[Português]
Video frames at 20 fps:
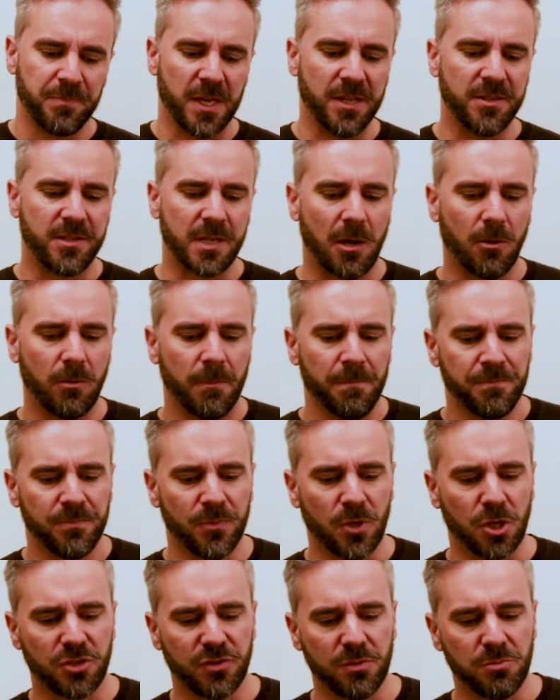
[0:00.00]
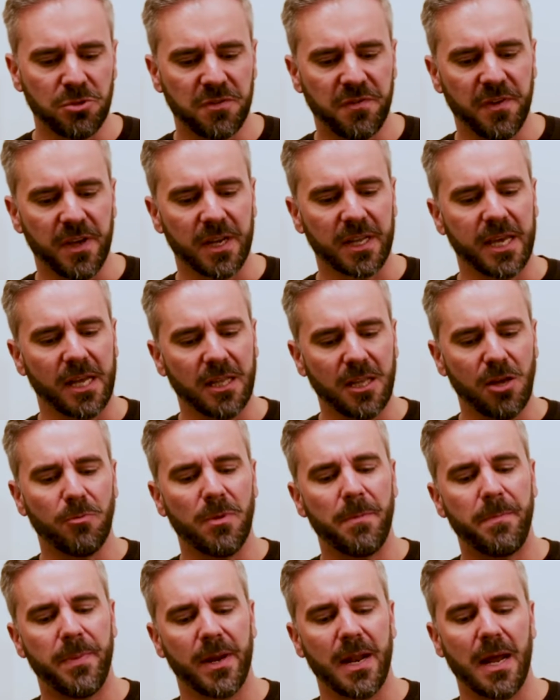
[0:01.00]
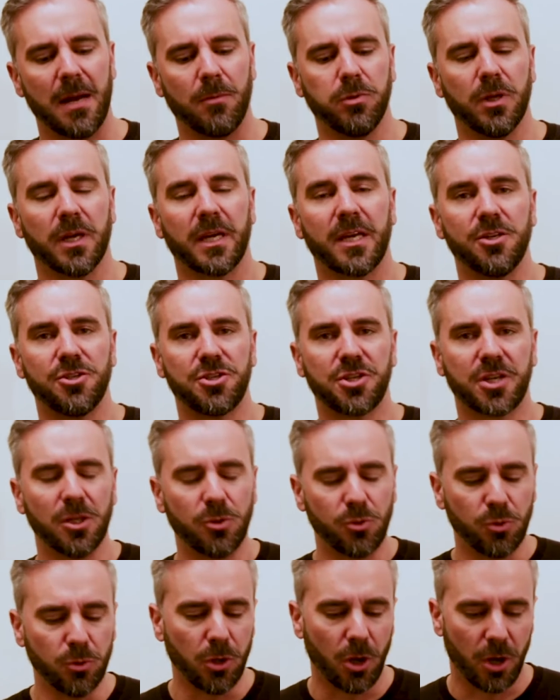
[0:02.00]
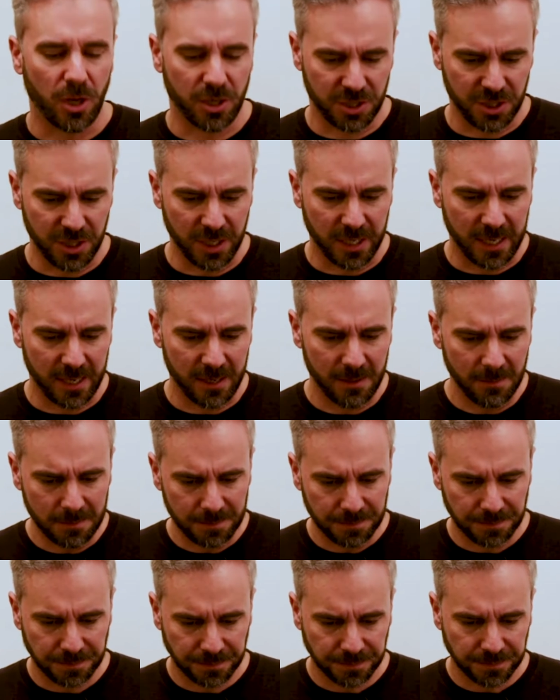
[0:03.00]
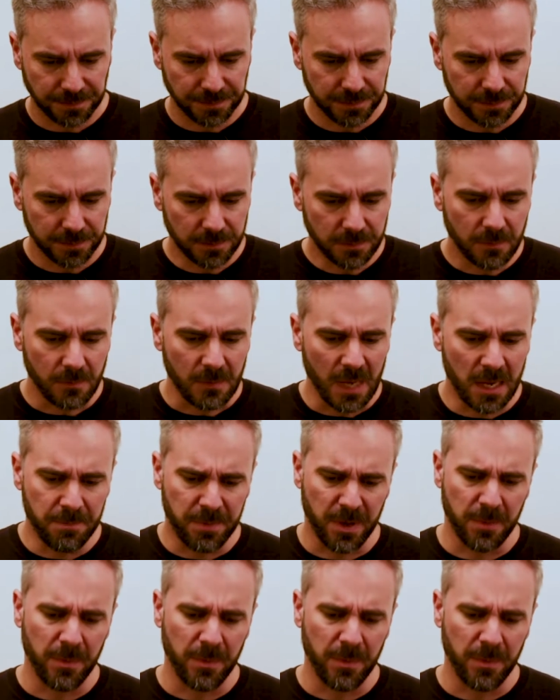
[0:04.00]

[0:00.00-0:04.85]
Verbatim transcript: Então, nós vamos ver que ela é uma parábola escatológica, em